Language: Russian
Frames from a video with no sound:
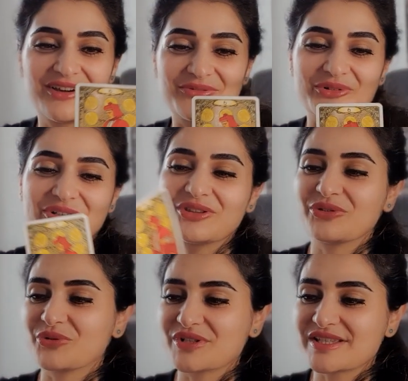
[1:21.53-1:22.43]
Вот.
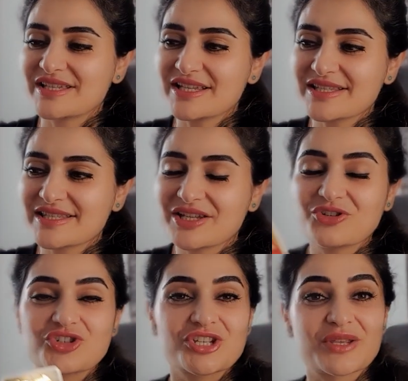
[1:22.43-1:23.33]
Но здесь
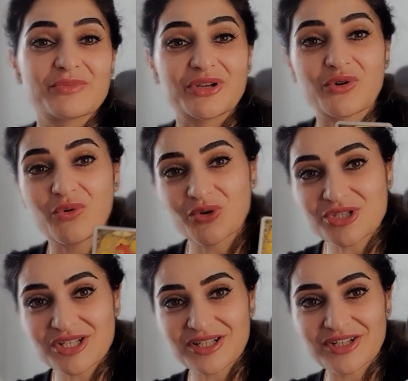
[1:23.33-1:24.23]
денежки
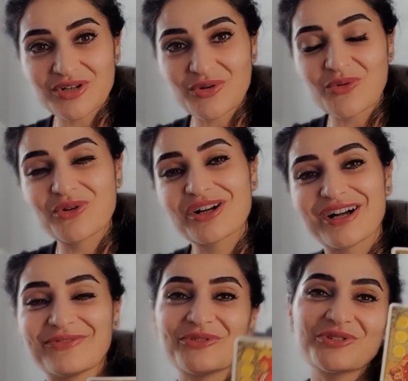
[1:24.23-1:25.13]
приходят легко,
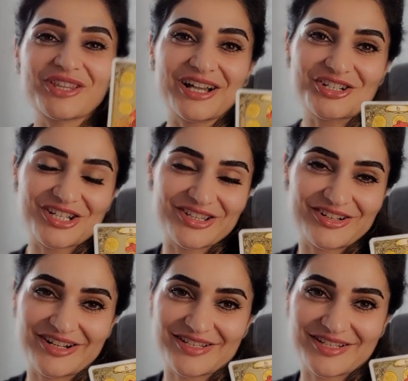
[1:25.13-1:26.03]
а ну также и
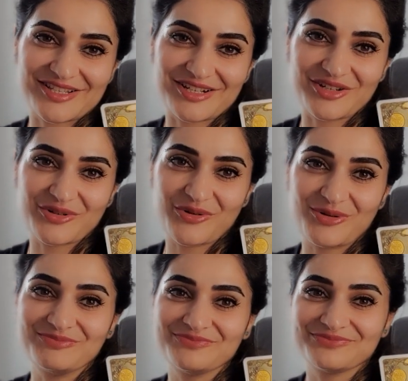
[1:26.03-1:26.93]
тратятся легко.